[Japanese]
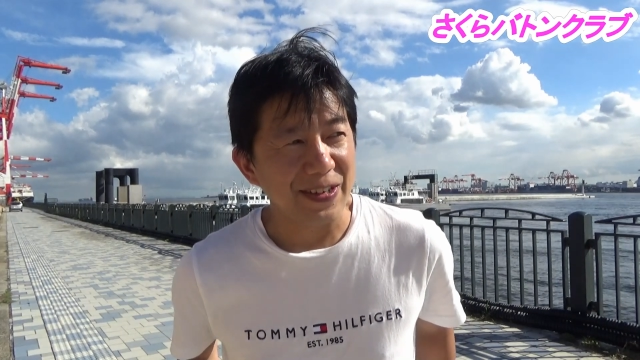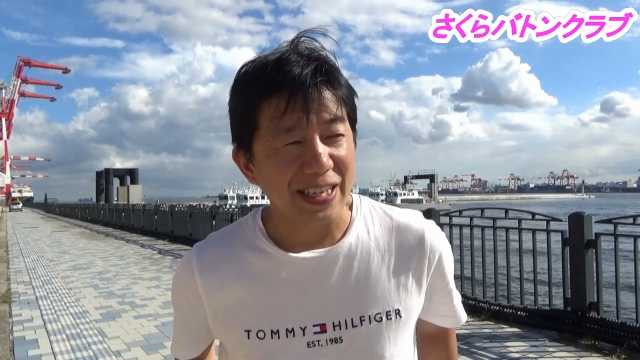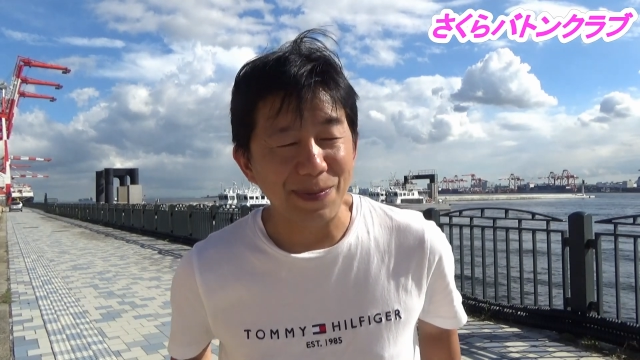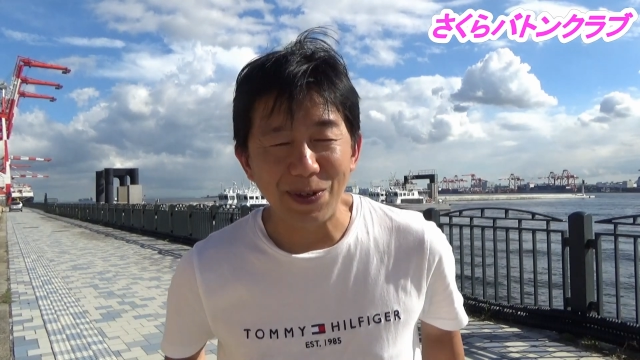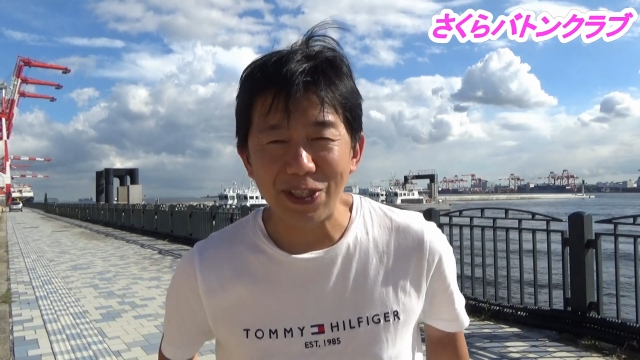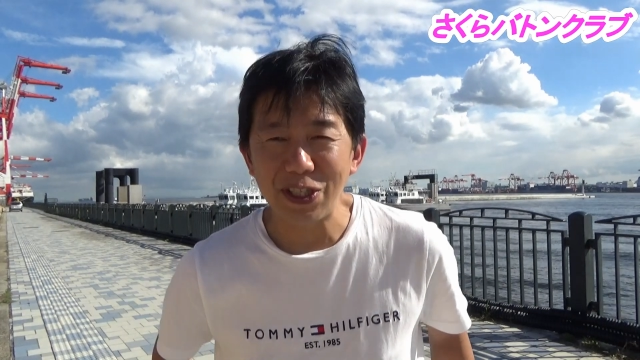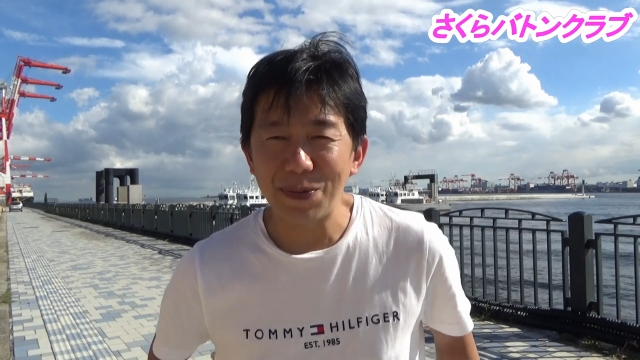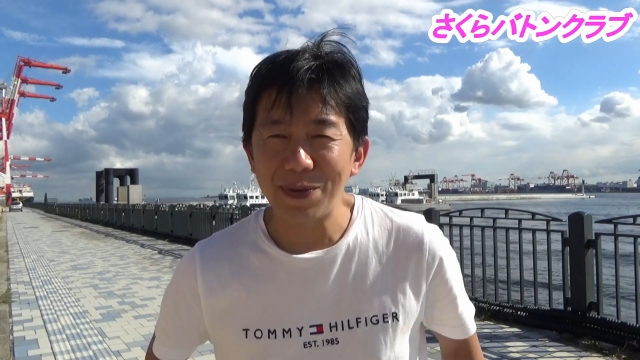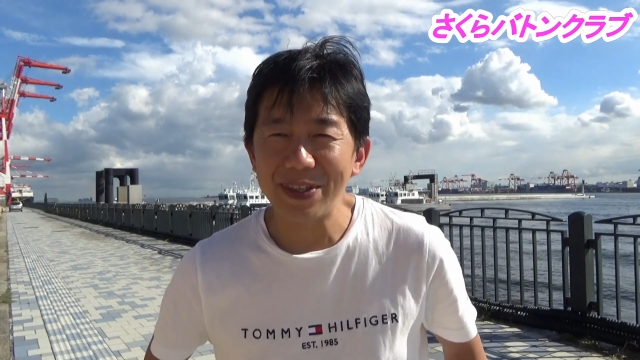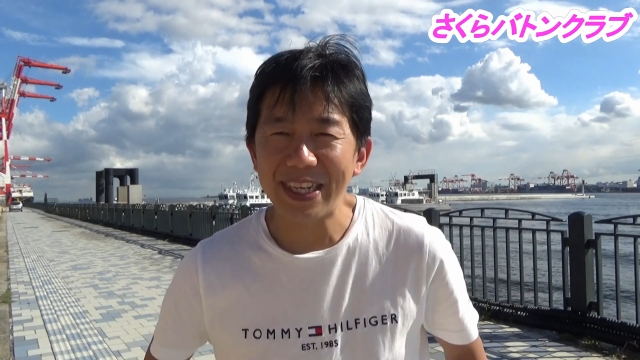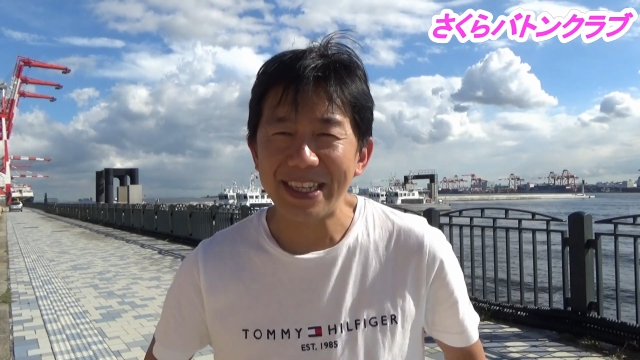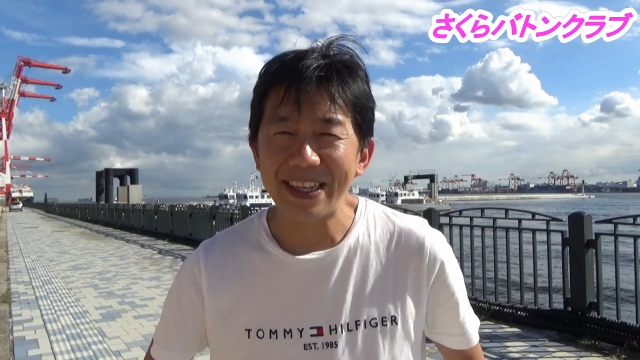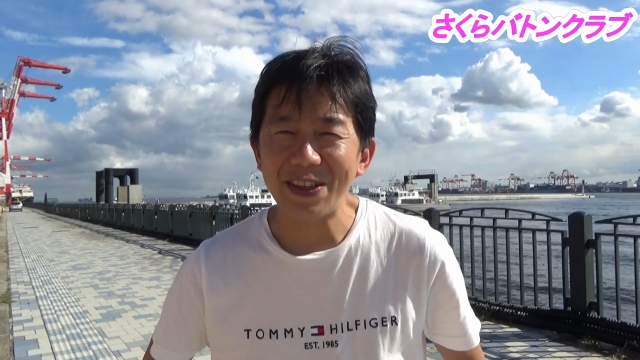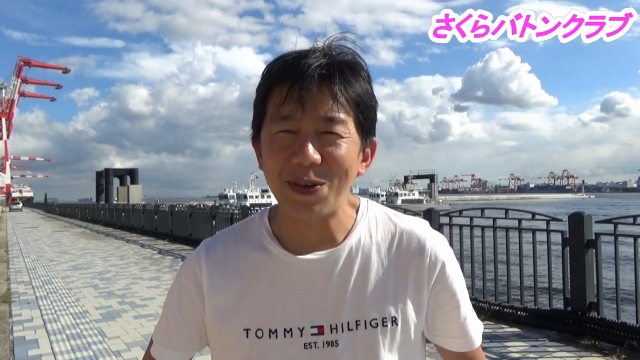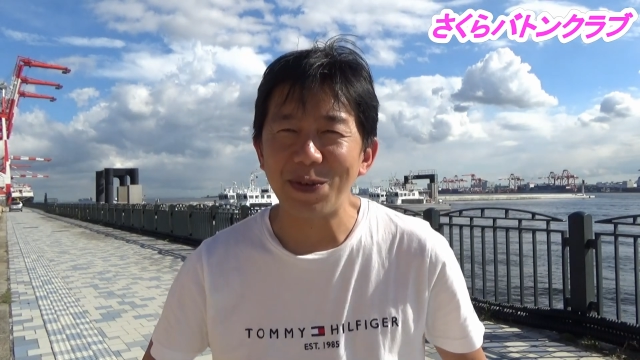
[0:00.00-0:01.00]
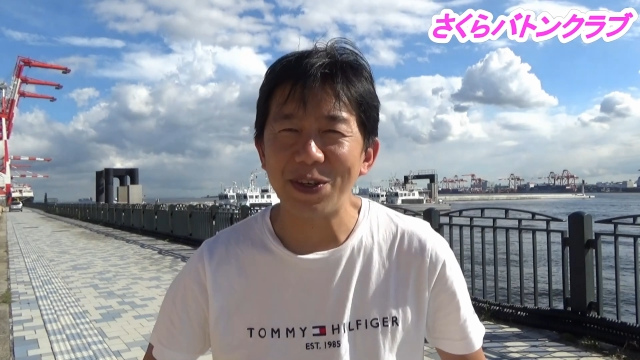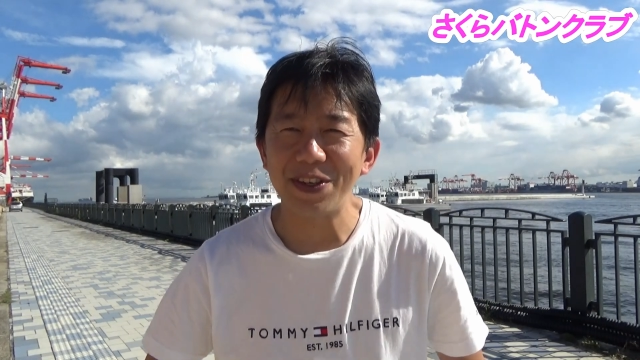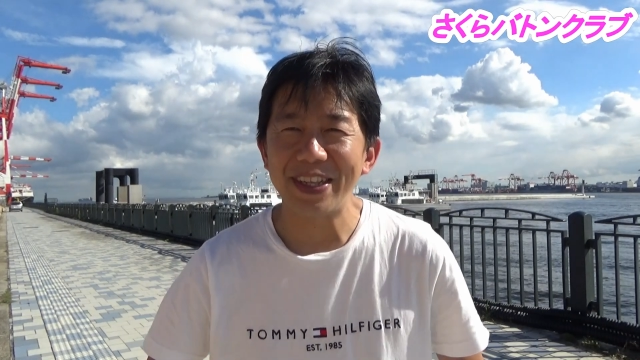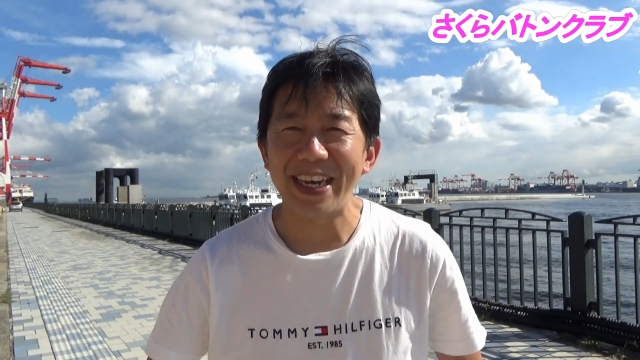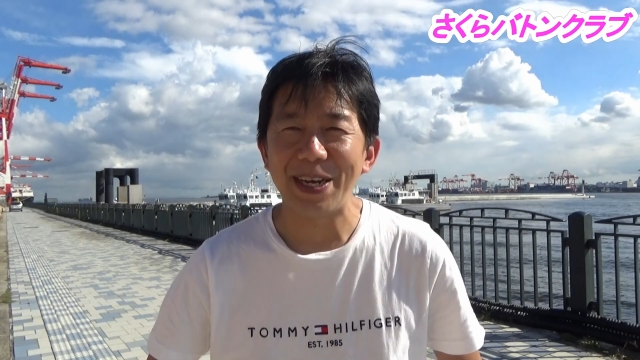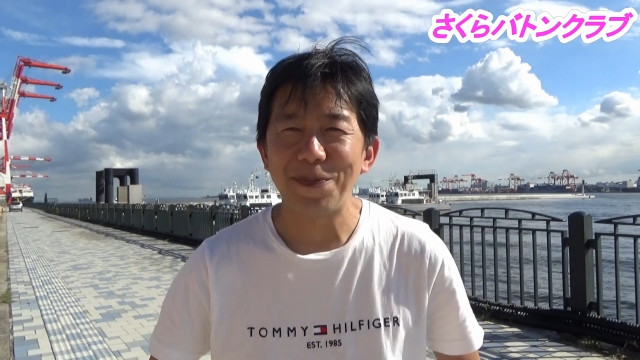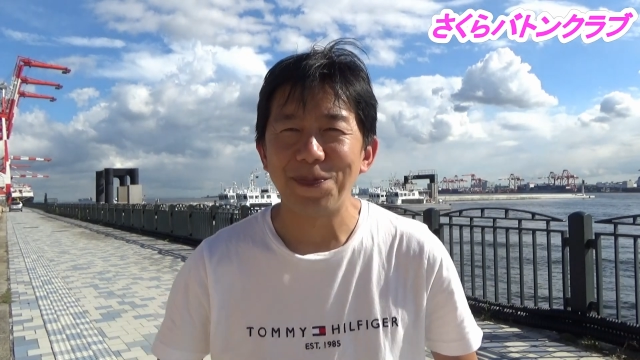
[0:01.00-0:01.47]
気持ちの問題だと思う
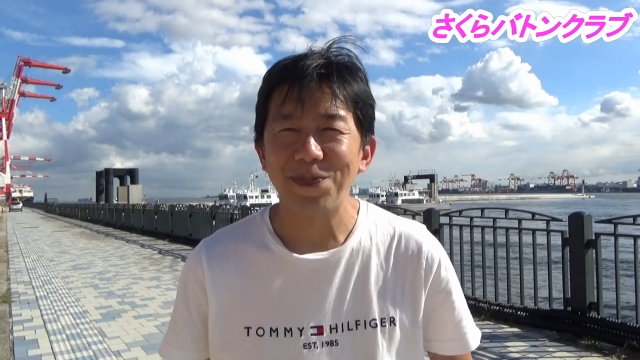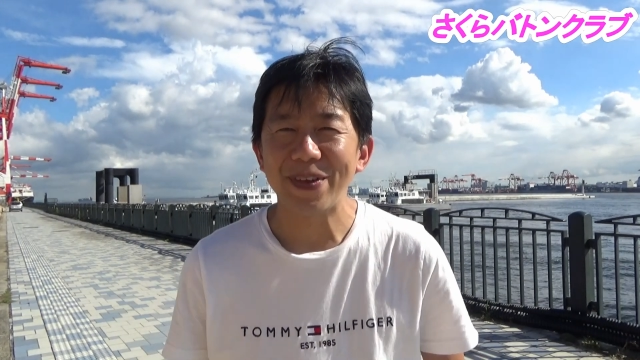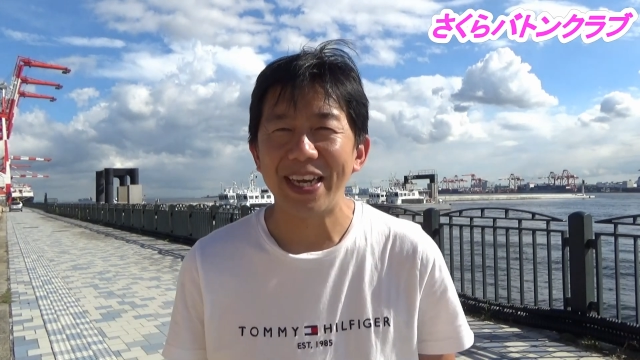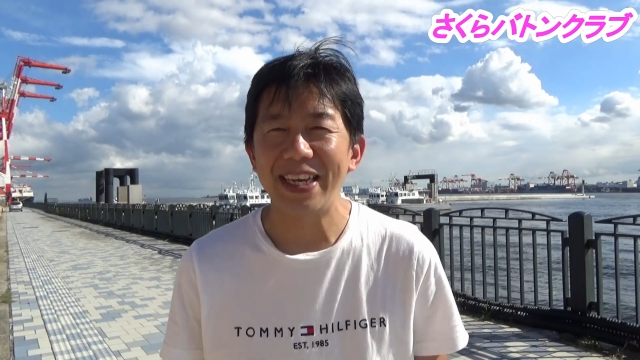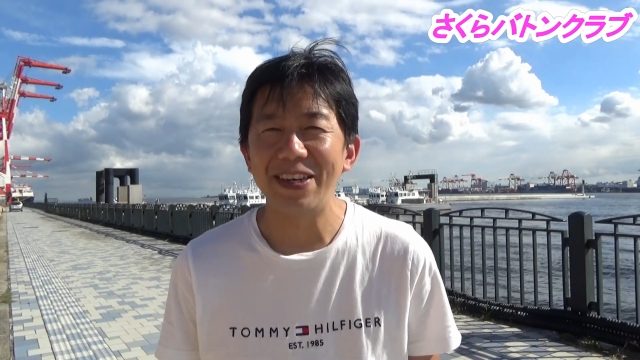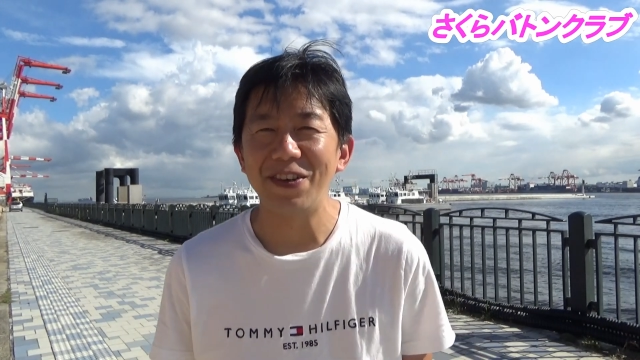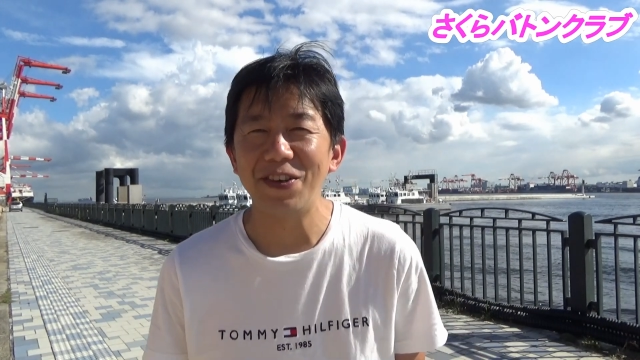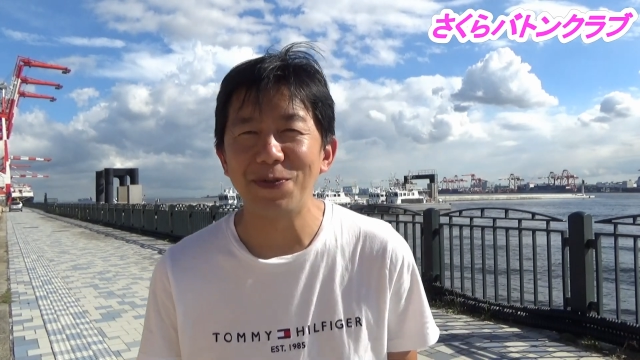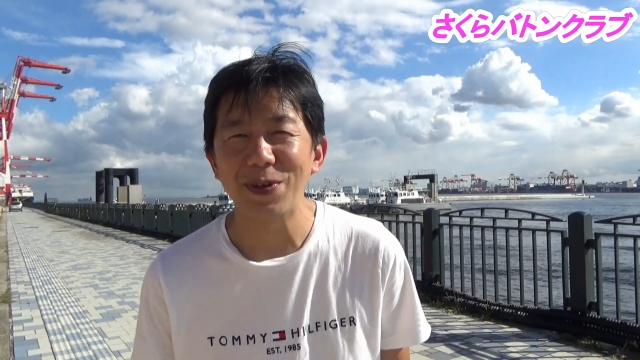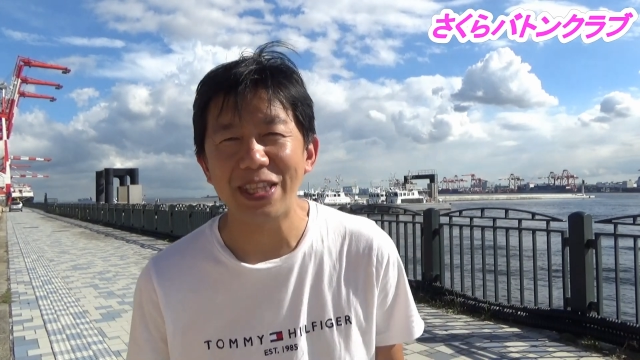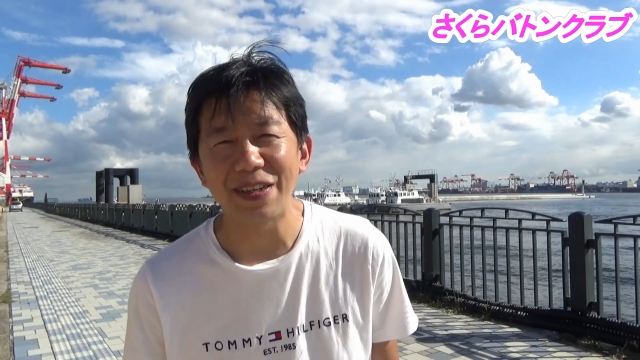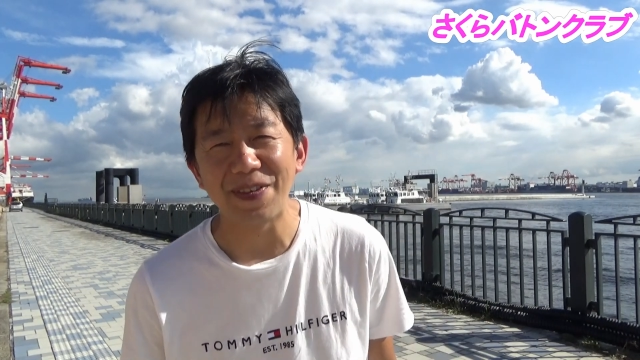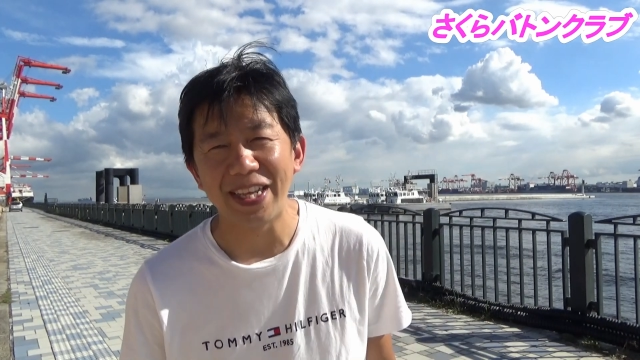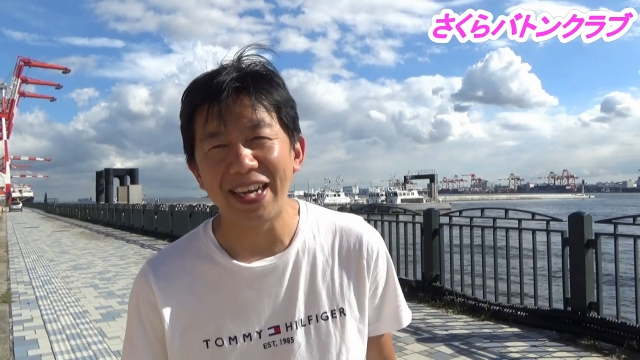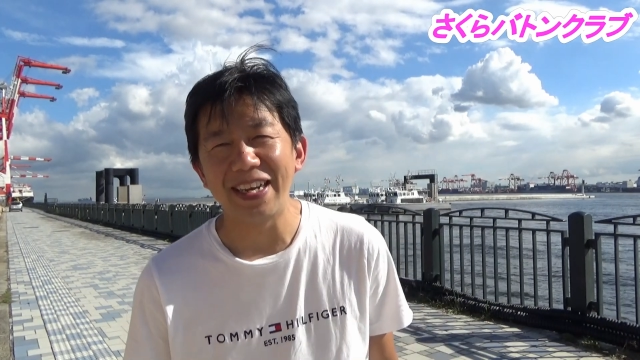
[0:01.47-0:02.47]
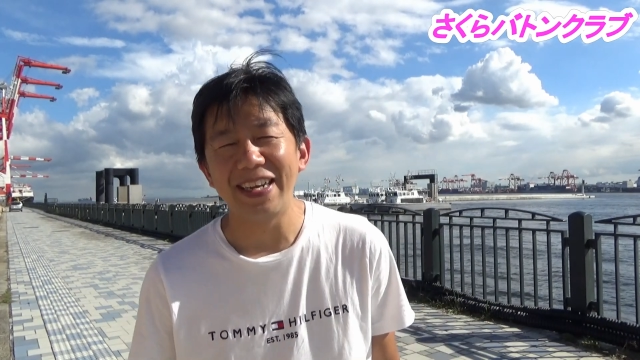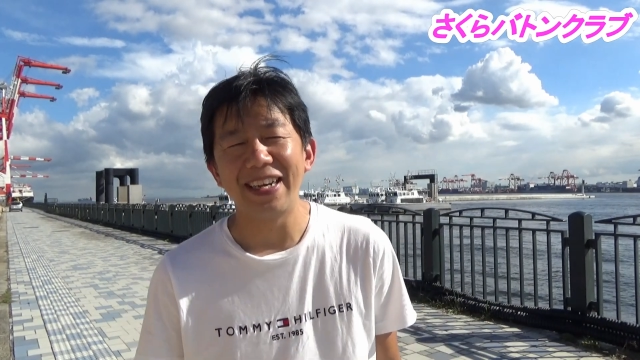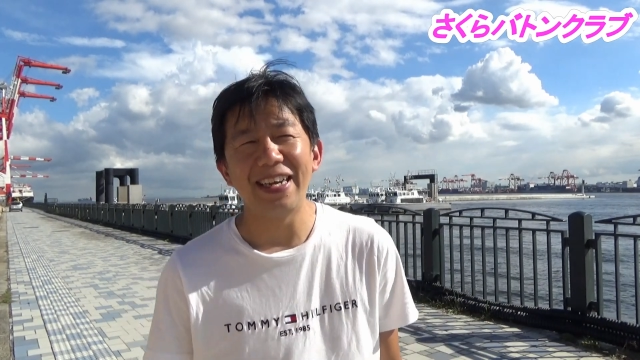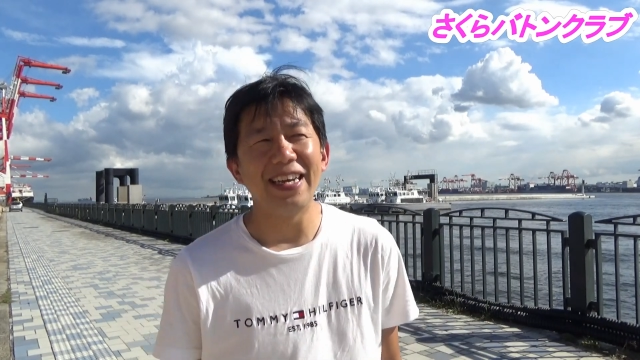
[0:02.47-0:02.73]
ので、いろいろ思ってもね、